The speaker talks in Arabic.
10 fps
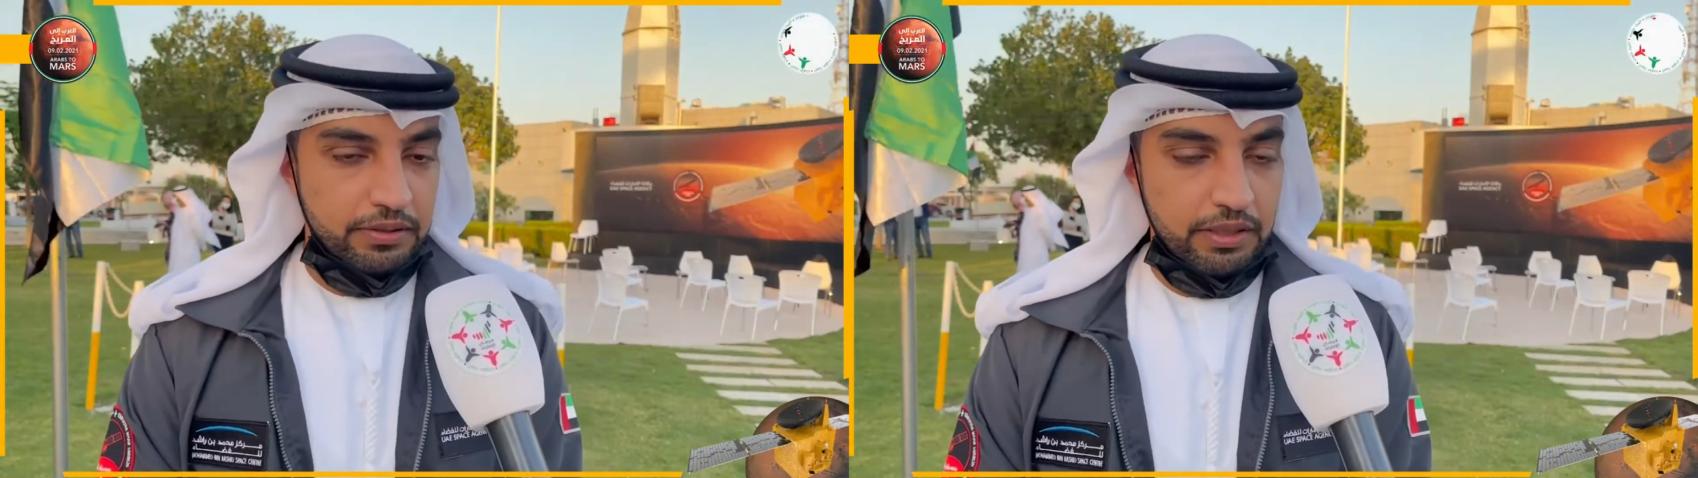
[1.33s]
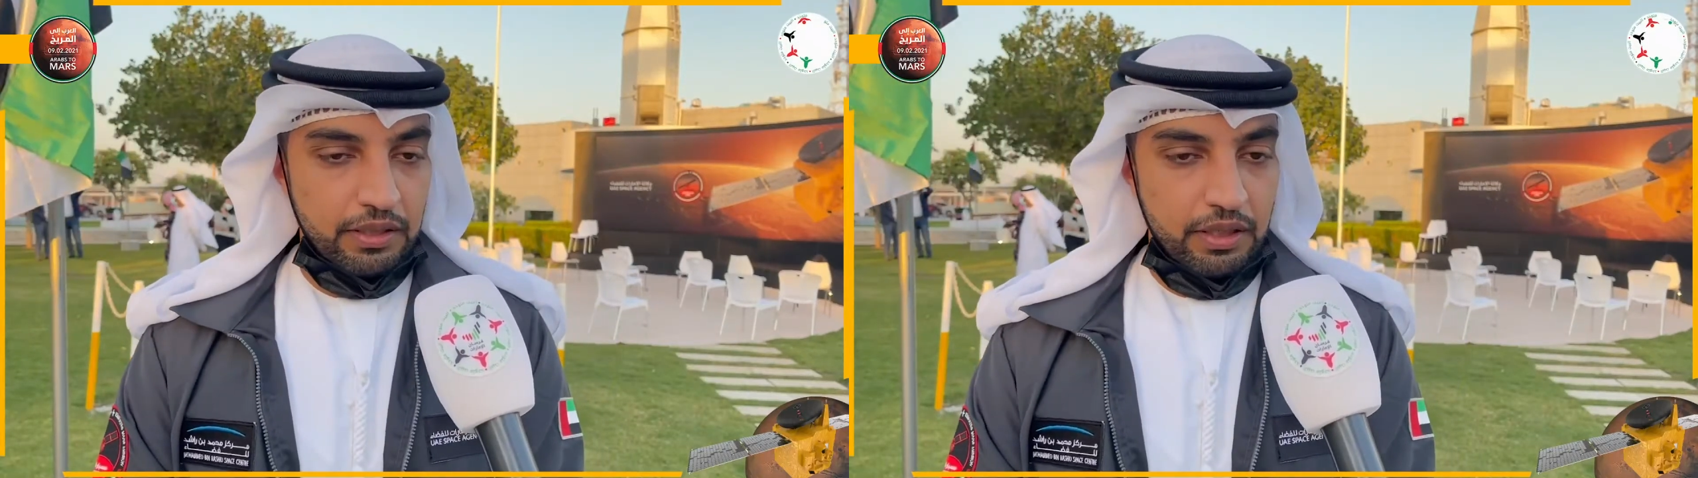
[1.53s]
ان
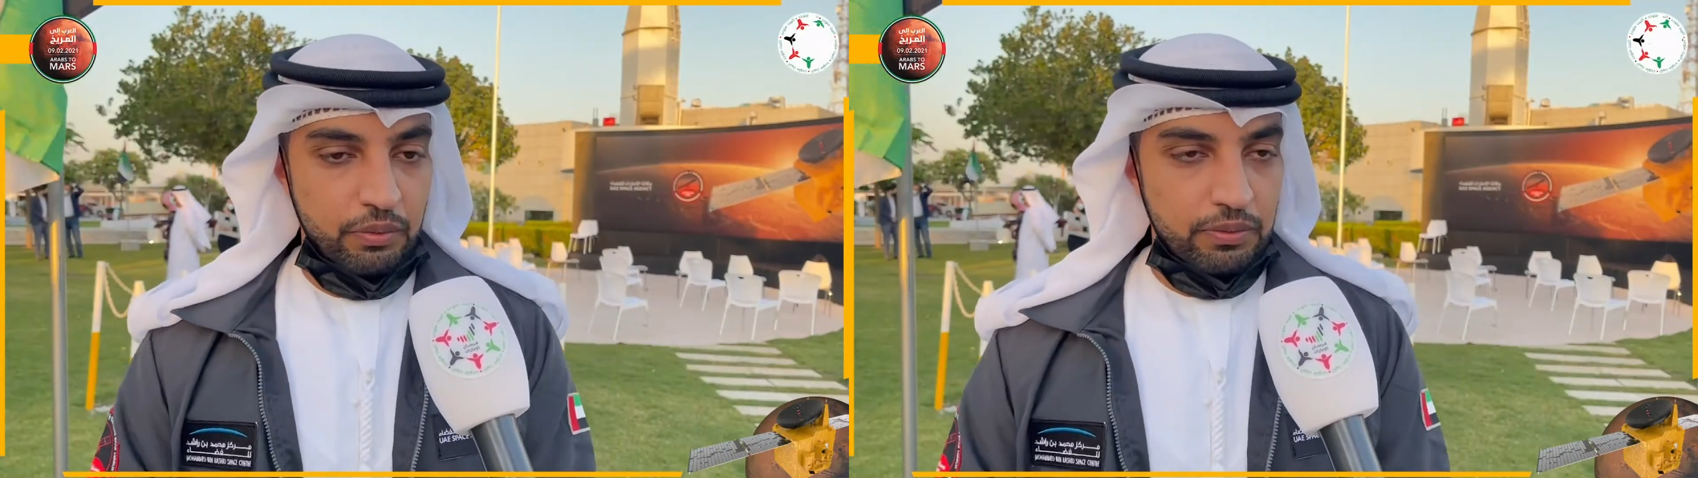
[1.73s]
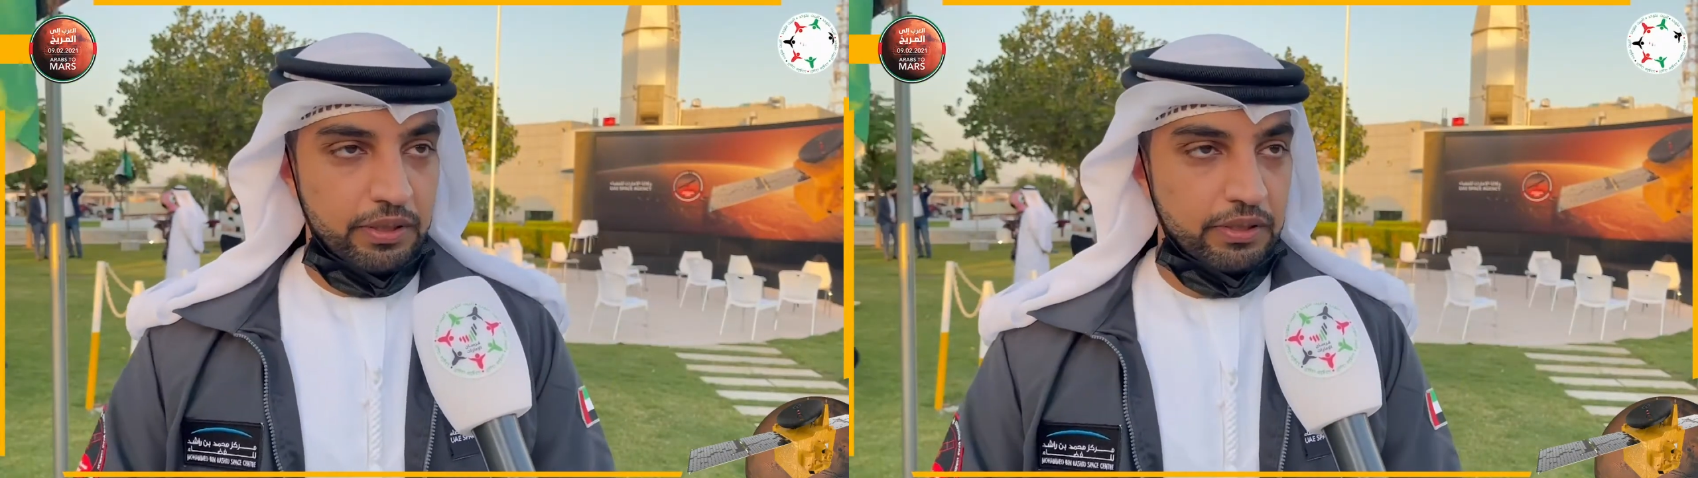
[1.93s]
شاء الله
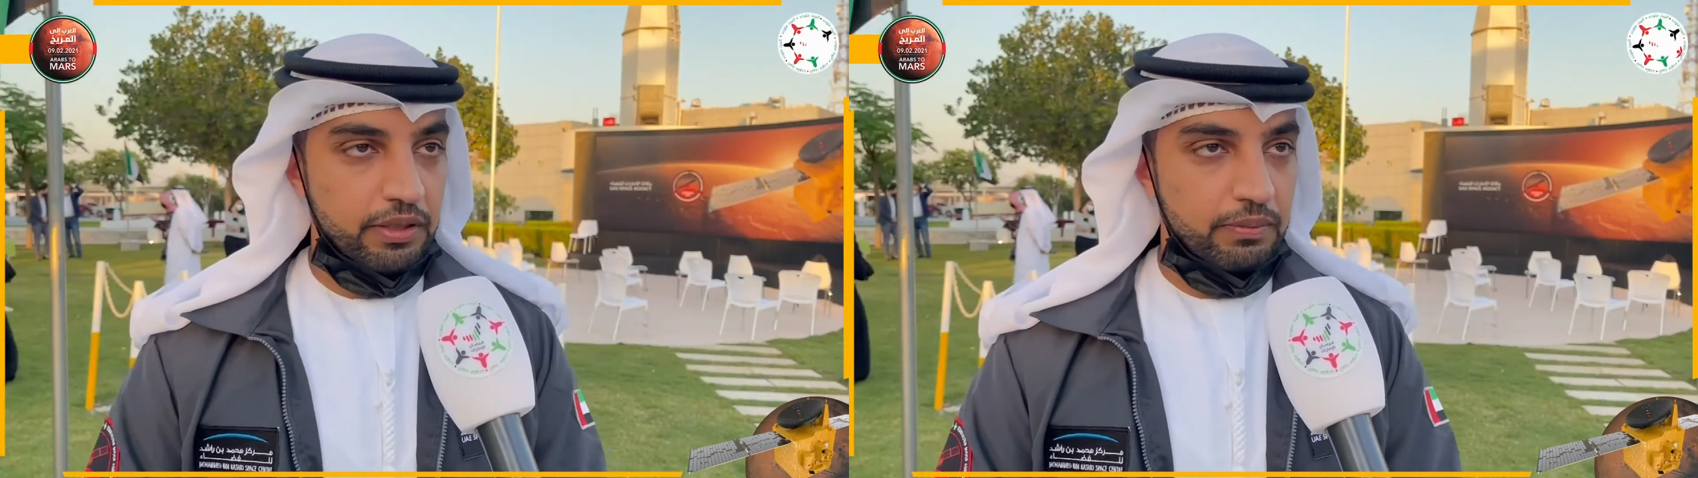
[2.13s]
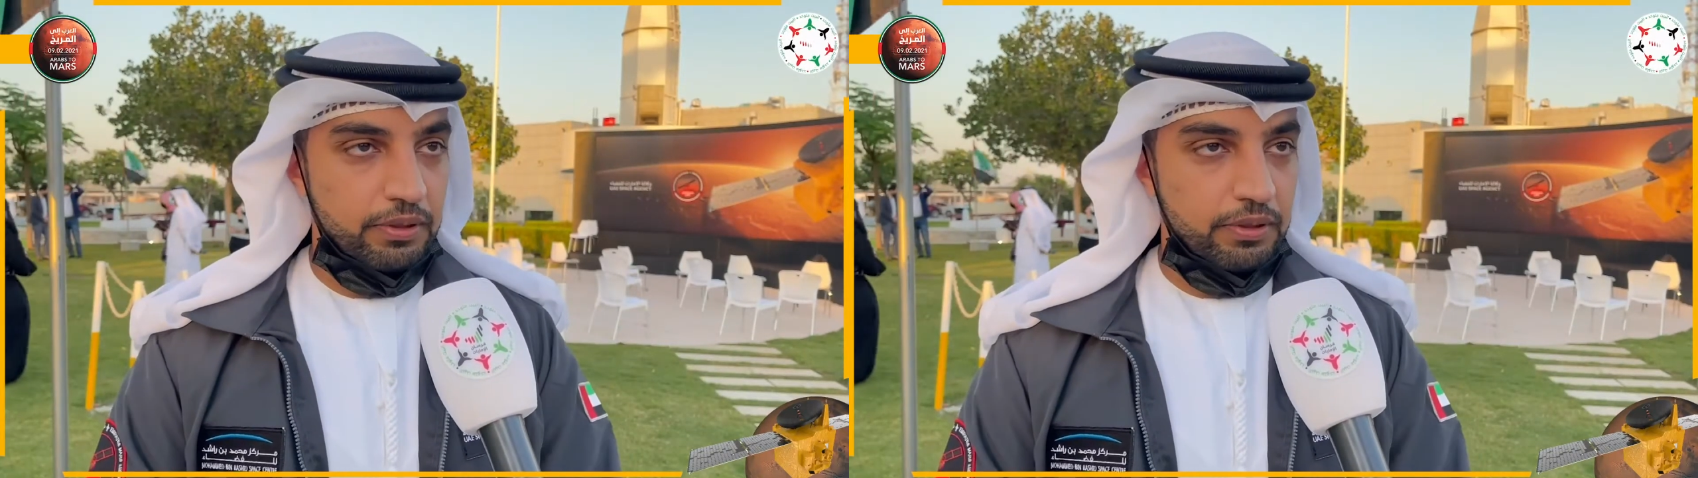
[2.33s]
اول ما ندخل